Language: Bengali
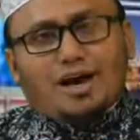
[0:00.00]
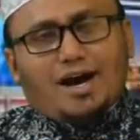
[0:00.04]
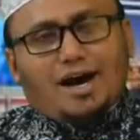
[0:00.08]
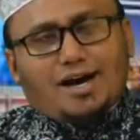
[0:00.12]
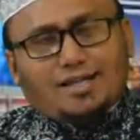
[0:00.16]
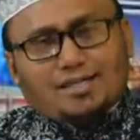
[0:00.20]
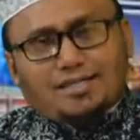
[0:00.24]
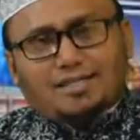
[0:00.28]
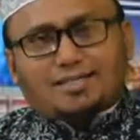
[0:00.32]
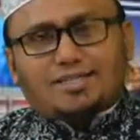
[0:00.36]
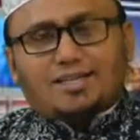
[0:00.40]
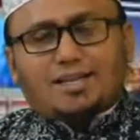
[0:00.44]

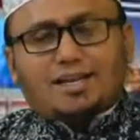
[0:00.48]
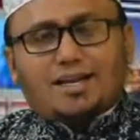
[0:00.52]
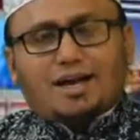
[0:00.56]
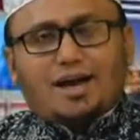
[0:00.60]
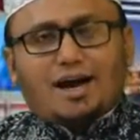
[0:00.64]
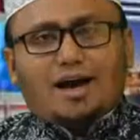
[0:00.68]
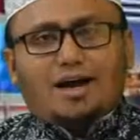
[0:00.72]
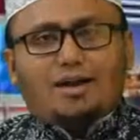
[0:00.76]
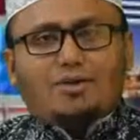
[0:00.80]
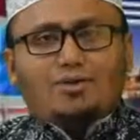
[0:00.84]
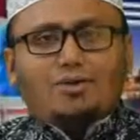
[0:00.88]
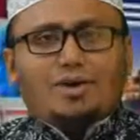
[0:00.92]
হাদিসের
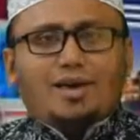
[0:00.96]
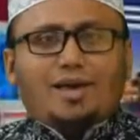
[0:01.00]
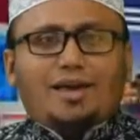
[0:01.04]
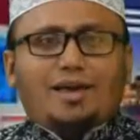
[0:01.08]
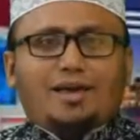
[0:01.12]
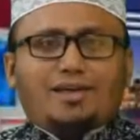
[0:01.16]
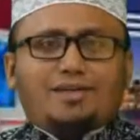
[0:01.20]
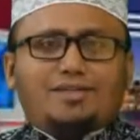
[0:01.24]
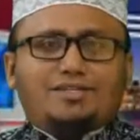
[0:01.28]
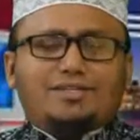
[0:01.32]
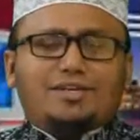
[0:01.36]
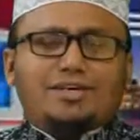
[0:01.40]
আলোকে
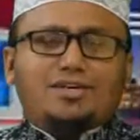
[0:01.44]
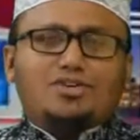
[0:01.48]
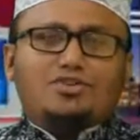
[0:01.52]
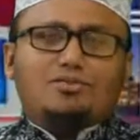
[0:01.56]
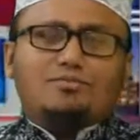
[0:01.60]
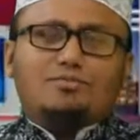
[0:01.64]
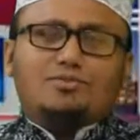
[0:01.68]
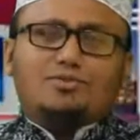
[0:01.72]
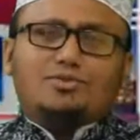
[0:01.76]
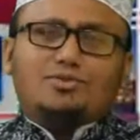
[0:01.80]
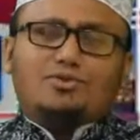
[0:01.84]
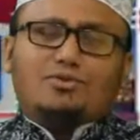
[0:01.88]
সেই
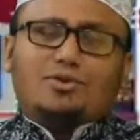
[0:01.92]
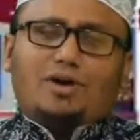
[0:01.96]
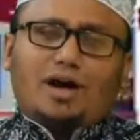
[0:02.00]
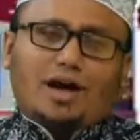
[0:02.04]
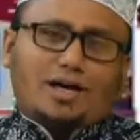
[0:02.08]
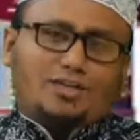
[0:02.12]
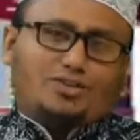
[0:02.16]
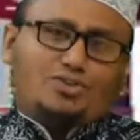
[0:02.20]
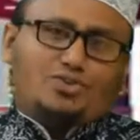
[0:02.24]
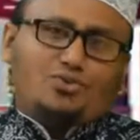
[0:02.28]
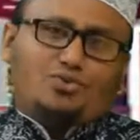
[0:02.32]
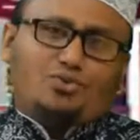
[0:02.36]
সমস্ত
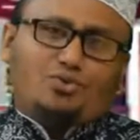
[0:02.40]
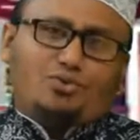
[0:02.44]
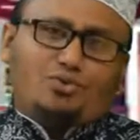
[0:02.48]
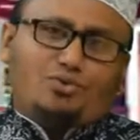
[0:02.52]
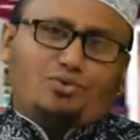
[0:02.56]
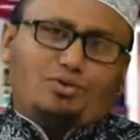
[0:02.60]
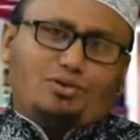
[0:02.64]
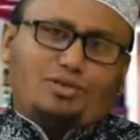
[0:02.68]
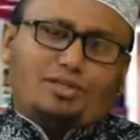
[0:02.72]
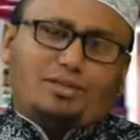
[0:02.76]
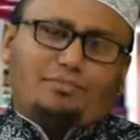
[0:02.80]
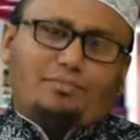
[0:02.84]
কাজগুলো
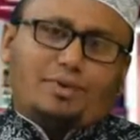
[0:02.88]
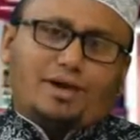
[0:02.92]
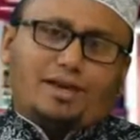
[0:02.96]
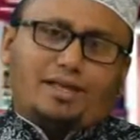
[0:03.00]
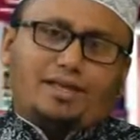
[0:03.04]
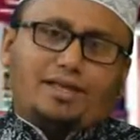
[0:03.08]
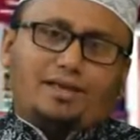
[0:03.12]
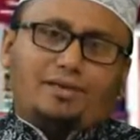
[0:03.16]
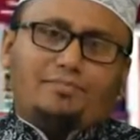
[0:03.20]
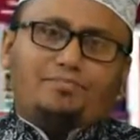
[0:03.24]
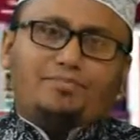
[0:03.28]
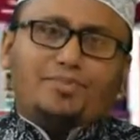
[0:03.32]
করতে
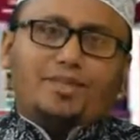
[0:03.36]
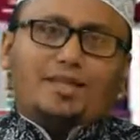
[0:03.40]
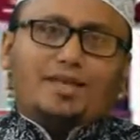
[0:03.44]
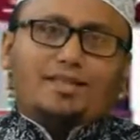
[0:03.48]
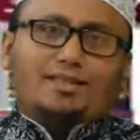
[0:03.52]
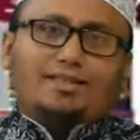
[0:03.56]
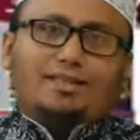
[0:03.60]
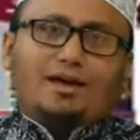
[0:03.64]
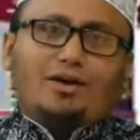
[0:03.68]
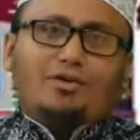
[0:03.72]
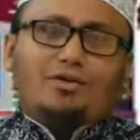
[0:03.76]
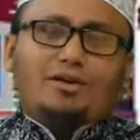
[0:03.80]
পারি
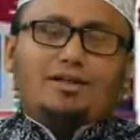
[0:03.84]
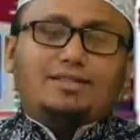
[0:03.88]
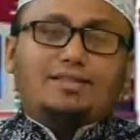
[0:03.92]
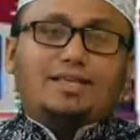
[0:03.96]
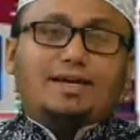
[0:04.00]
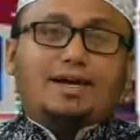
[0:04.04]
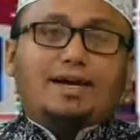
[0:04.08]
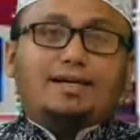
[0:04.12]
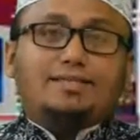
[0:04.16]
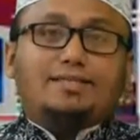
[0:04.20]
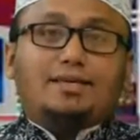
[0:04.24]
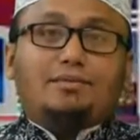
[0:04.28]
তাহলে
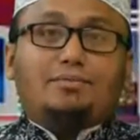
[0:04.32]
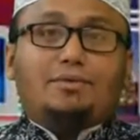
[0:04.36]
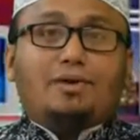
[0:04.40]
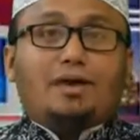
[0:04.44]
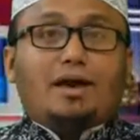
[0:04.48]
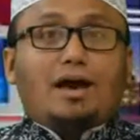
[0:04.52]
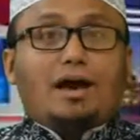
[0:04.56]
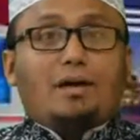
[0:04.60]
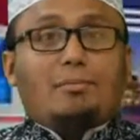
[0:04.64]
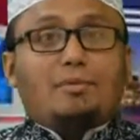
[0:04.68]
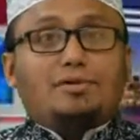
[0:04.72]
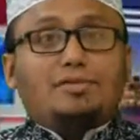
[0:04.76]
দেখা যাবে
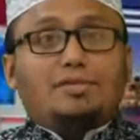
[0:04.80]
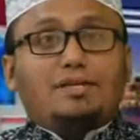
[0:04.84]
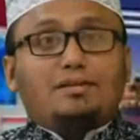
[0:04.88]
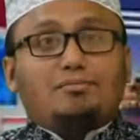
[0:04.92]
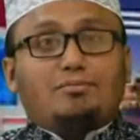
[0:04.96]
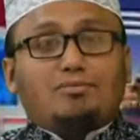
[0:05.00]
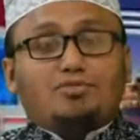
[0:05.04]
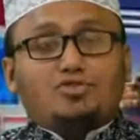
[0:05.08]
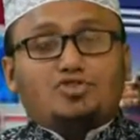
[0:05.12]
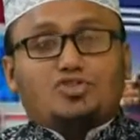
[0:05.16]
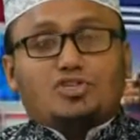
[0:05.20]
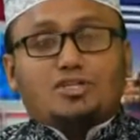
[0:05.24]
আমাদের
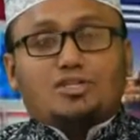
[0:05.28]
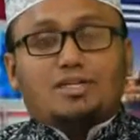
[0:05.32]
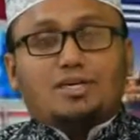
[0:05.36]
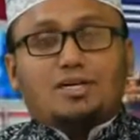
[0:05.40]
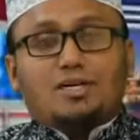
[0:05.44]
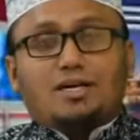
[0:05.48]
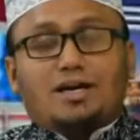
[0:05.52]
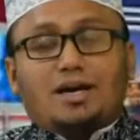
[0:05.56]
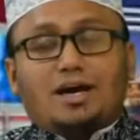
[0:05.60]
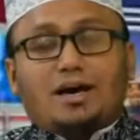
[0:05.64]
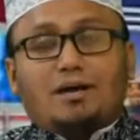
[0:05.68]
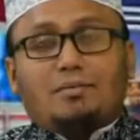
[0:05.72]

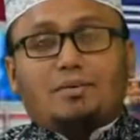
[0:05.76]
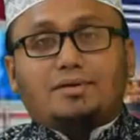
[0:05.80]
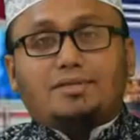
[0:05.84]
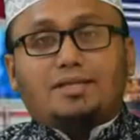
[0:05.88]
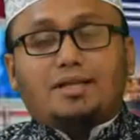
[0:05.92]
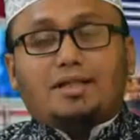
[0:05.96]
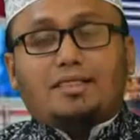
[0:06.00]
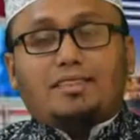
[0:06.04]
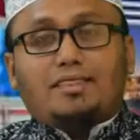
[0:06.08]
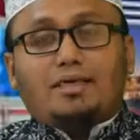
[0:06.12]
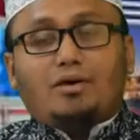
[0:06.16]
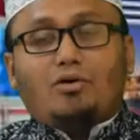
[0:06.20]
মর্যাদা
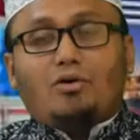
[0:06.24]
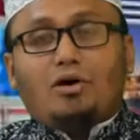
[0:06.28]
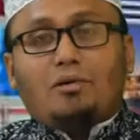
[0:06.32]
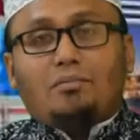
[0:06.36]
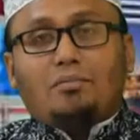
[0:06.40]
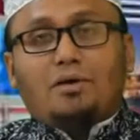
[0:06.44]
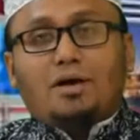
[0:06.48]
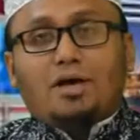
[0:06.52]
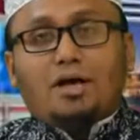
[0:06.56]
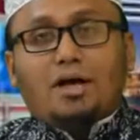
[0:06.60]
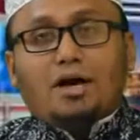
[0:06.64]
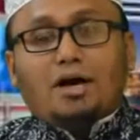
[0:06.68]
আমাদের
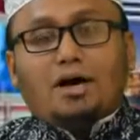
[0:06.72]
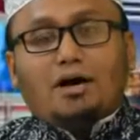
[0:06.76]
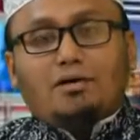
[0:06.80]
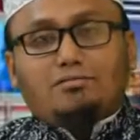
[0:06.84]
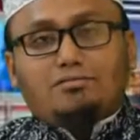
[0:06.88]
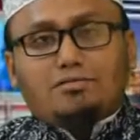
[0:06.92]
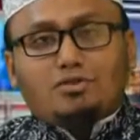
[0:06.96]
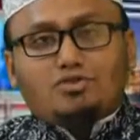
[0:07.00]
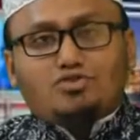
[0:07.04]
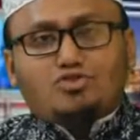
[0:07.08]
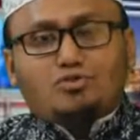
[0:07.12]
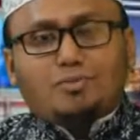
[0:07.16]
সবাব
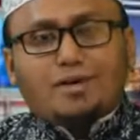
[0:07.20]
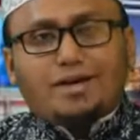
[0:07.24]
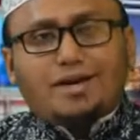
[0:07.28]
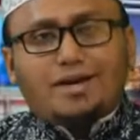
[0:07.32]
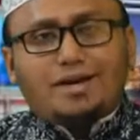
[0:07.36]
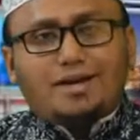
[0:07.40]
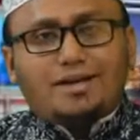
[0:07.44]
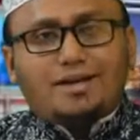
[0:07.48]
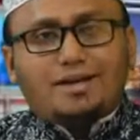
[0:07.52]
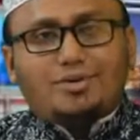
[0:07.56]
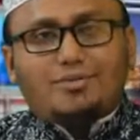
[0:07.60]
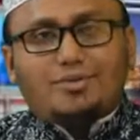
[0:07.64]
আল্লাহ
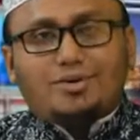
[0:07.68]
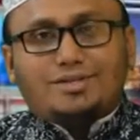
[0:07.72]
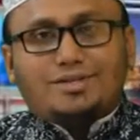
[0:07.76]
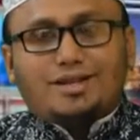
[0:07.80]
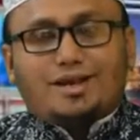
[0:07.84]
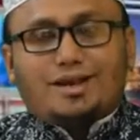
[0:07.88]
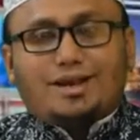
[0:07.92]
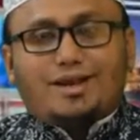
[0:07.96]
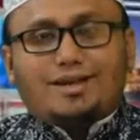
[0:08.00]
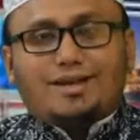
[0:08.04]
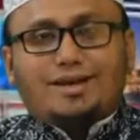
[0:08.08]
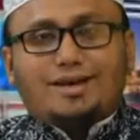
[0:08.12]

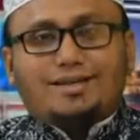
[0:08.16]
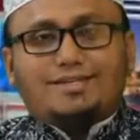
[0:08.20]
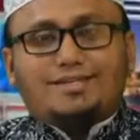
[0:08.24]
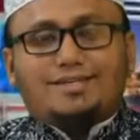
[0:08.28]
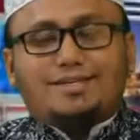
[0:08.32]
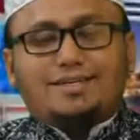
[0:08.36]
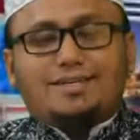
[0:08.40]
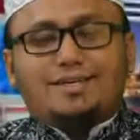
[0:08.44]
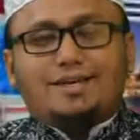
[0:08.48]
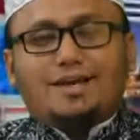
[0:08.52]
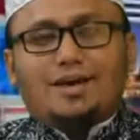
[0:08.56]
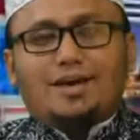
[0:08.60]
আহমতালার কাছে